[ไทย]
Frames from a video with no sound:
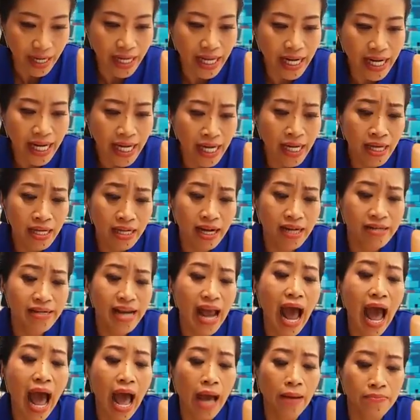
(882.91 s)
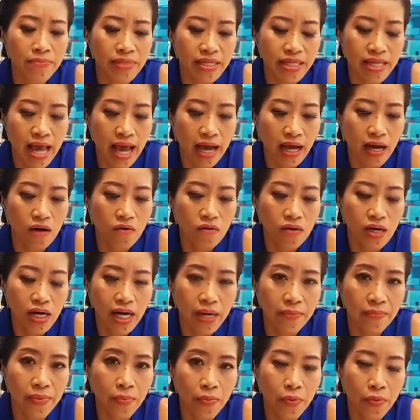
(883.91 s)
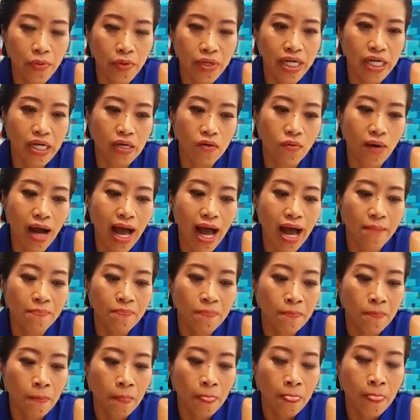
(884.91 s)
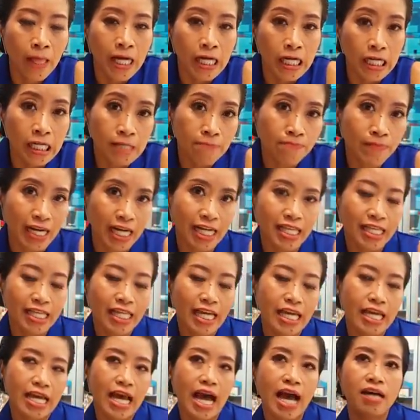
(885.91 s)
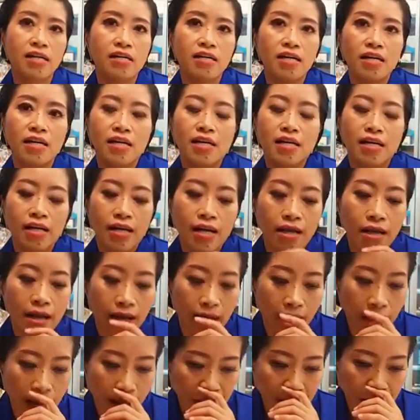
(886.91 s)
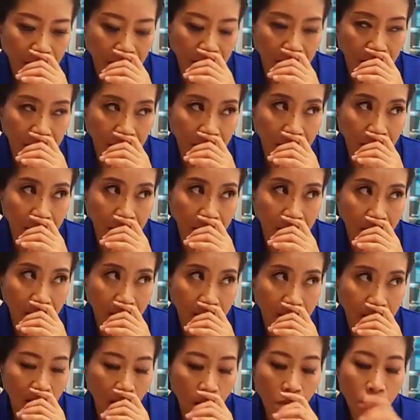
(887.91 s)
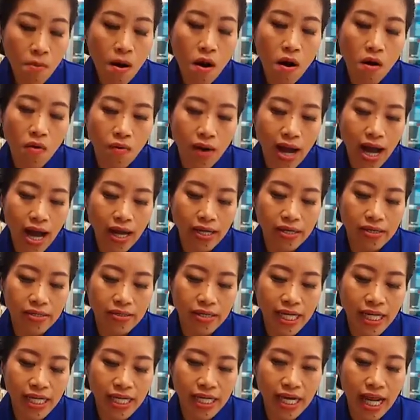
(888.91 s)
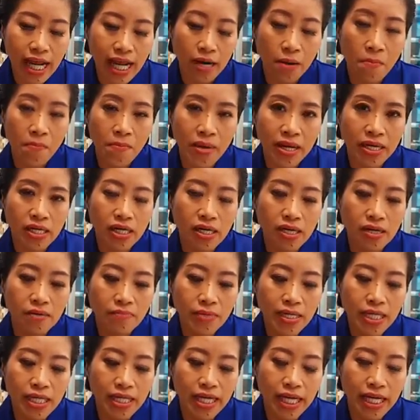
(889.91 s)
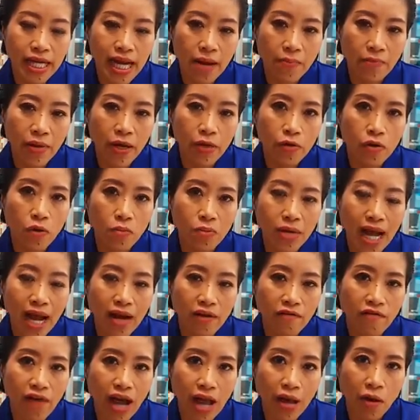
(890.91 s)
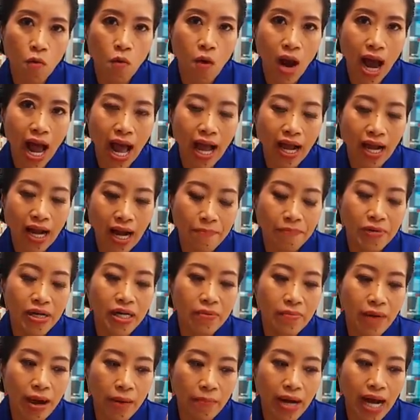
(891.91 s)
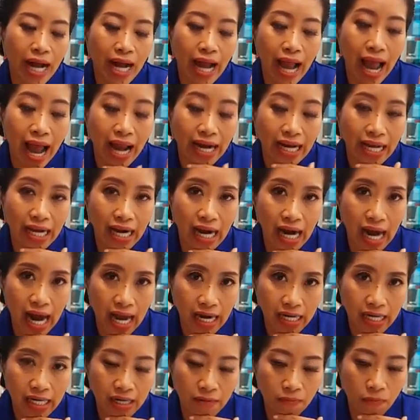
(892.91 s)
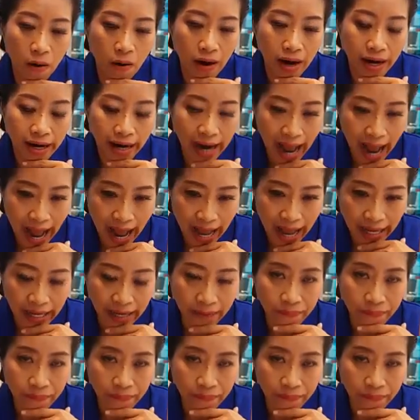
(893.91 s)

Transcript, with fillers: ทีนี้ไทมส์เนี่ยเขาก็เลยมาพูดถึงว่าเออปกติอะเเขามองว่าอินเทอร์เน็ตมันเป็นเครื่องมือที่ทำให้อุดมการฝ่ายขวากลับขึ้นมาพังงานอีกครั้งหนึ่งเพราะอะไร